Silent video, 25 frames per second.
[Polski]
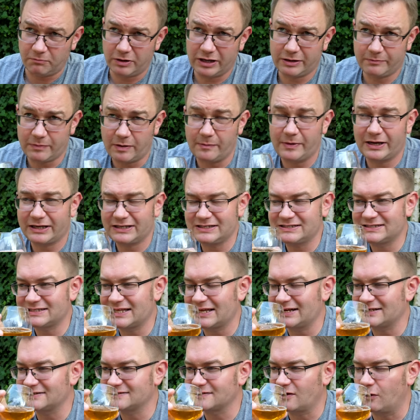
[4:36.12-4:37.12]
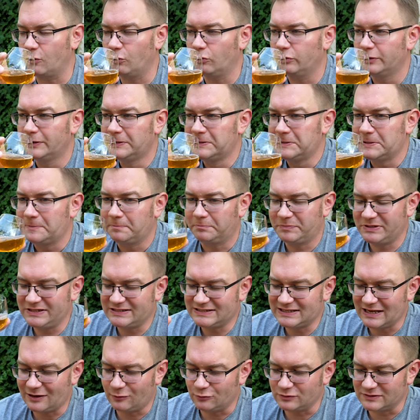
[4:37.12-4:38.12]
chyba magisterską
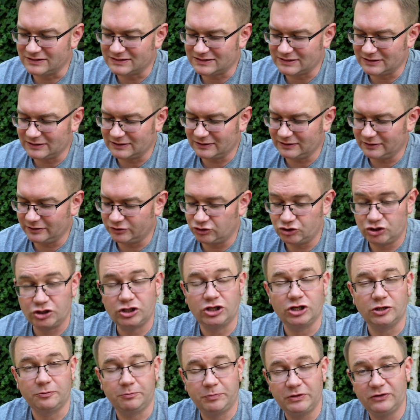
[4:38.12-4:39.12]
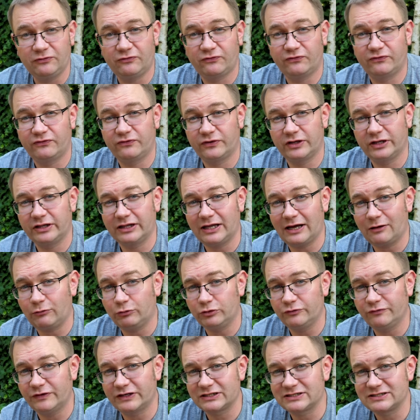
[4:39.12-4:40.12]
pisał z dzikich piw na
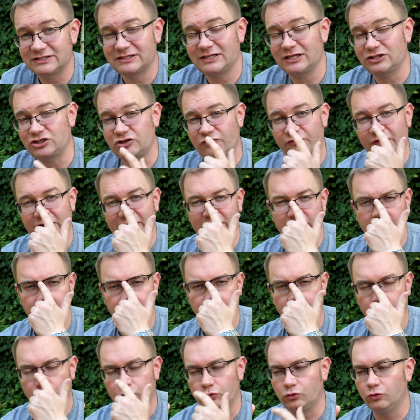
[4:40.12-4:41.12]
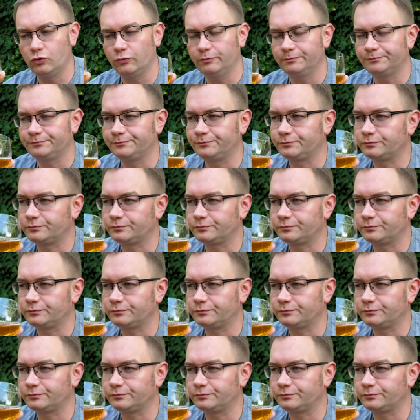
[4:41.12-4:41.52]
Uniwersytecie w Edynburgu.